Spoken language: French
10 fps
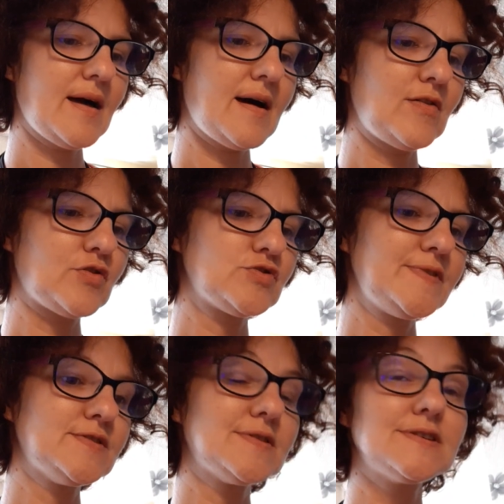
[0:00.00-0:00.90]
Alors, je vais
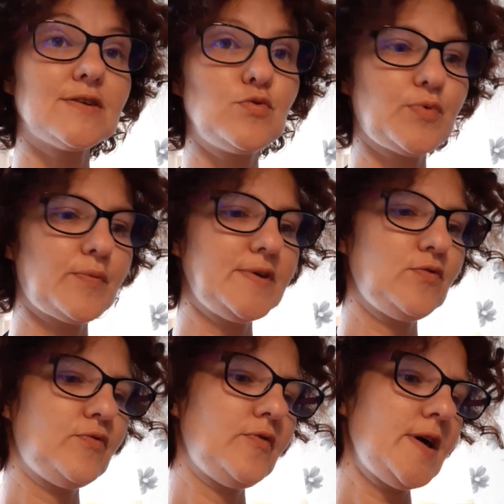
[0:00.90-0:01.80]
sortir le premier
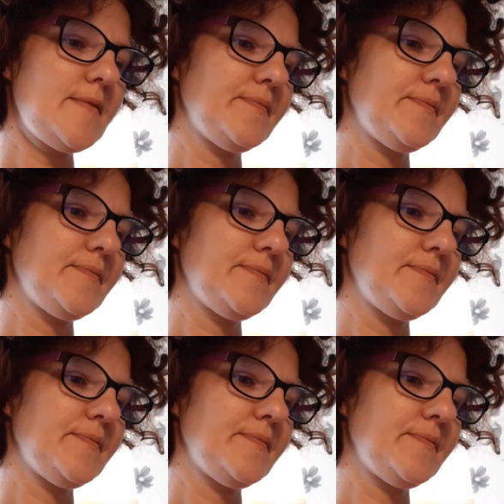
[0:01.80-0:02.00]
soufflé